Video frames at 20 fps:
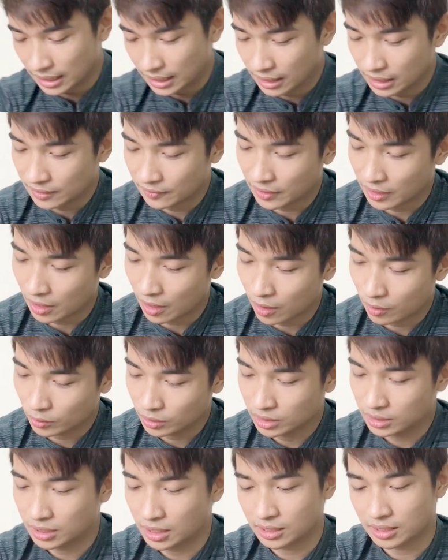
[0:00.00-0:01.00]
kỹ hơn về nó, cũng
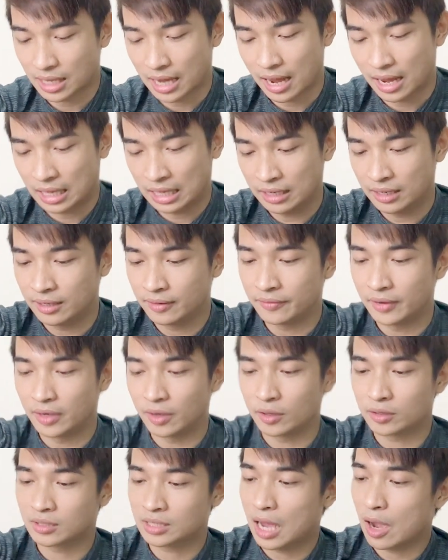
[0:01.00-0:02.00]
như chia sẻ kỹ hơn về
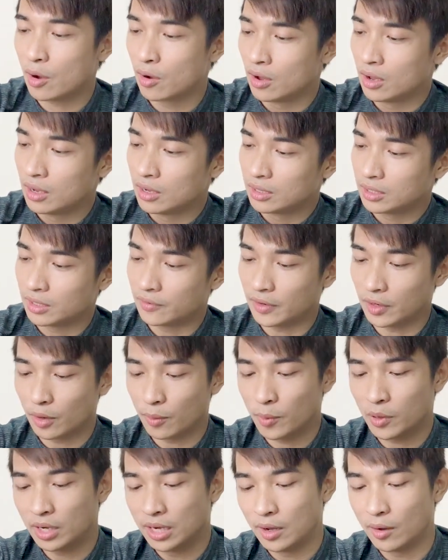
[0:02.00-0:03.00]
nó sau. Nhưng phải
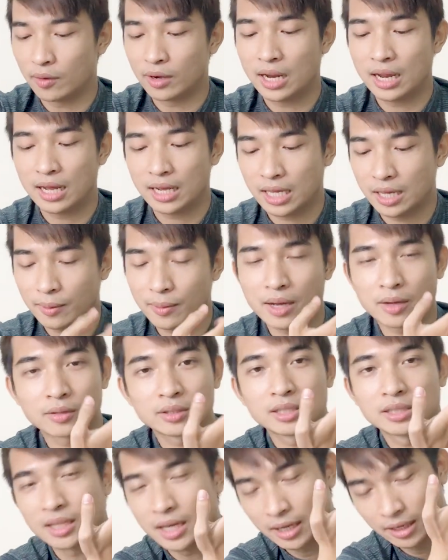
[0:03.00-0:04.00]
nói một điều, đấy là khi các bạn có
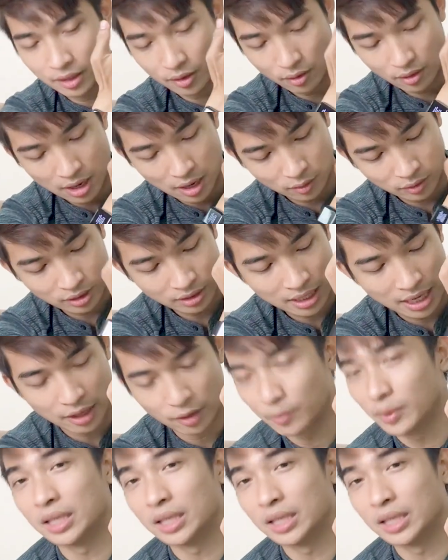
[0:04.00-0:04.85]
thể thấy nó đeo trên tay của